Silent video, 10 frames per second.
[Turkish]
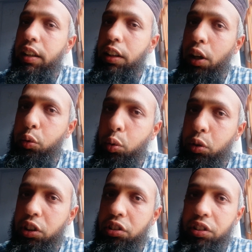Daha
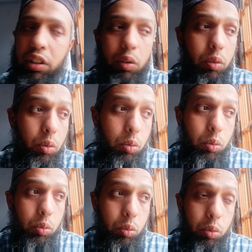çok kişi
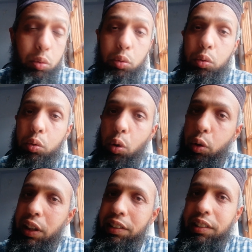duysun,
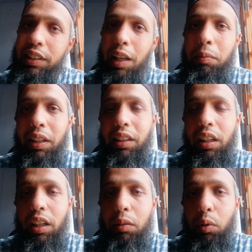öğrensin,
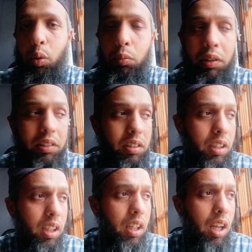emekler heva olmasın.
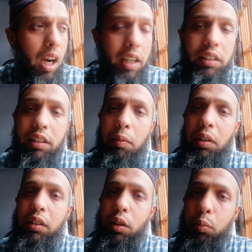Aynı
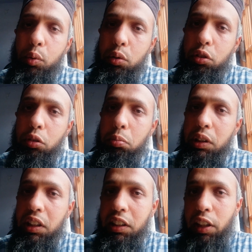zamanda da bu üç gün
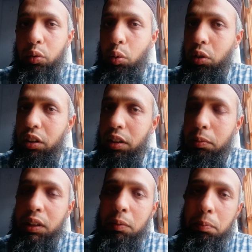bittikten sonra da
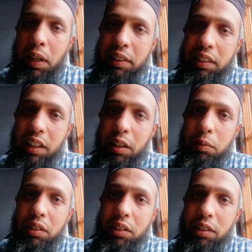bizim
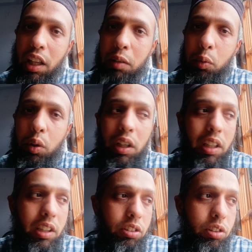panzehirimiz
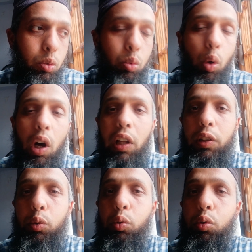salmonella için doğal,
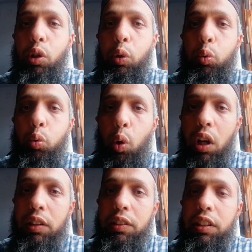%100 doğaldır.